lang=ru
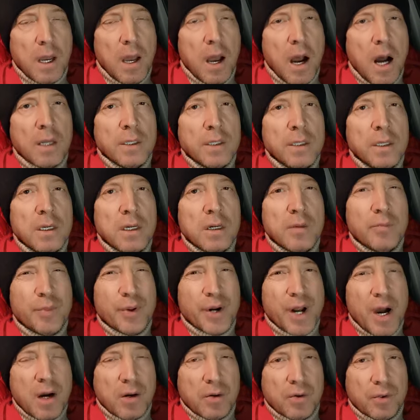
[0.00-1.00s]
Они и к
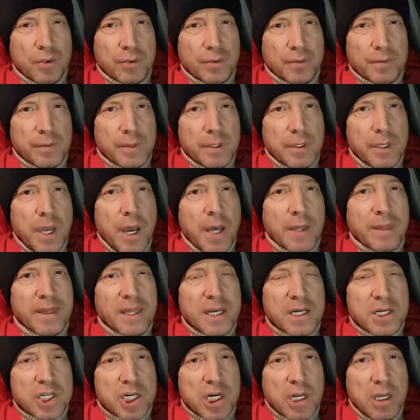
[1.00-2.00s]
браку, и
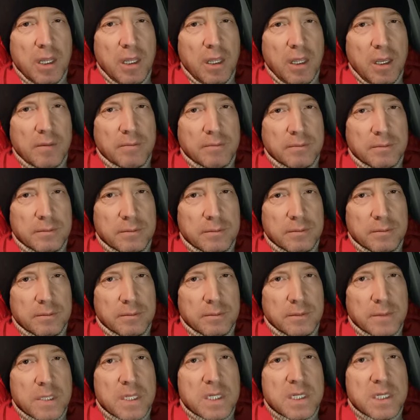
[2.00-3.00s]
отношениям
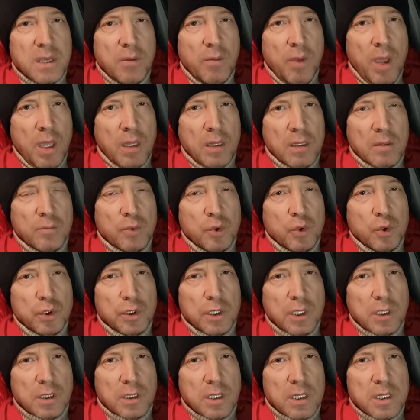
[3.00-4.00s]
семейным
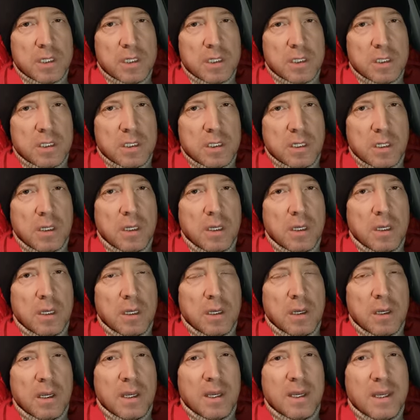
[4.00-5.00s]
будут относиться
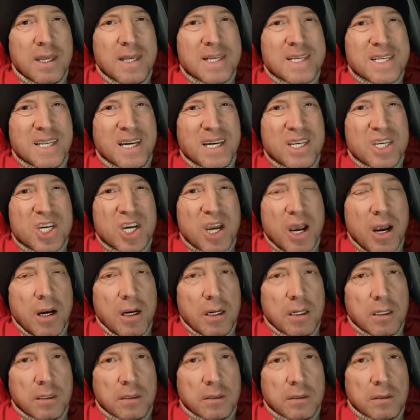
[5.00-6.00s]

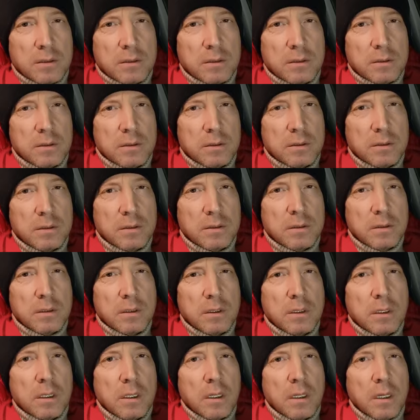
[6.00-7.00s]
изначально
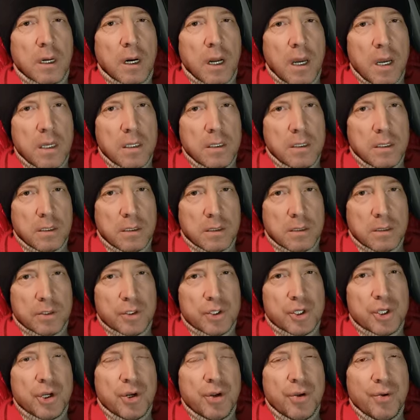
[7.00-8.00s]
крайне
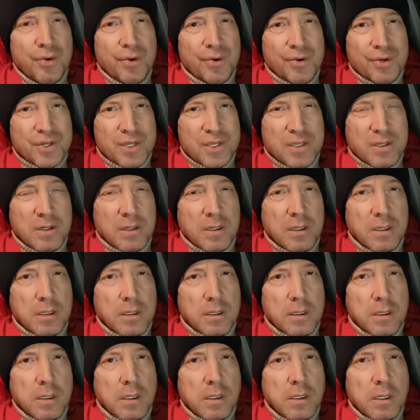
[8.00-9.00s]
серьезно,
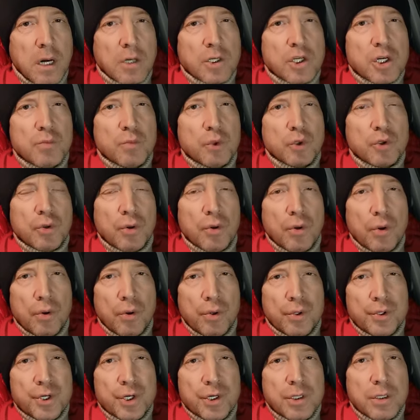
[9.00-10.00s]
как к чему-то
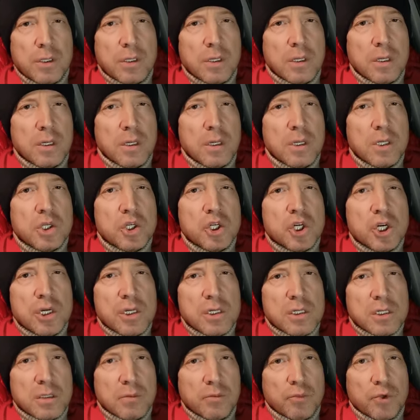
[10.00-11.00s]
очень
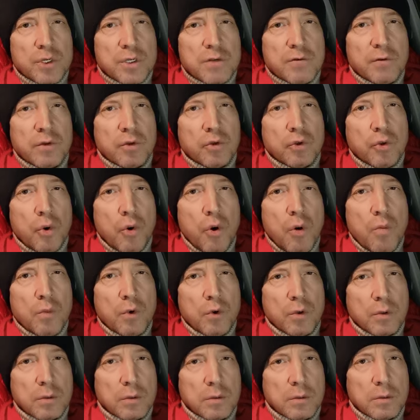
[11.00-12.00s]
чистому,
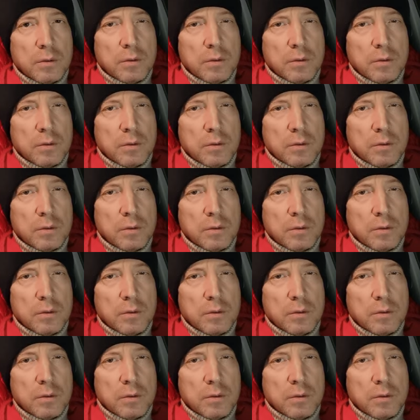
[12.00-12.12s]
святому,